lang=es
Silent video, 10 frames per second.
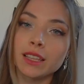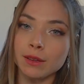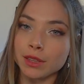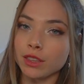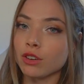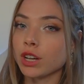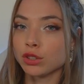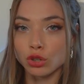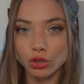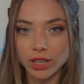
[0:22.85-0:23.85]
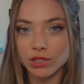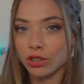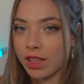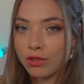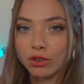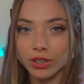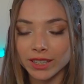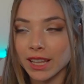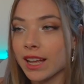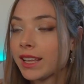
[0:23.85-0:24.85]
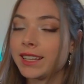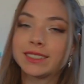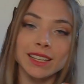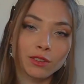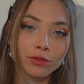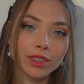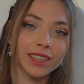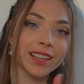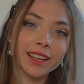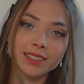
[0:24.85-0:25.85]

También te digo que todo lo que es ordenador y tal está en la oficina,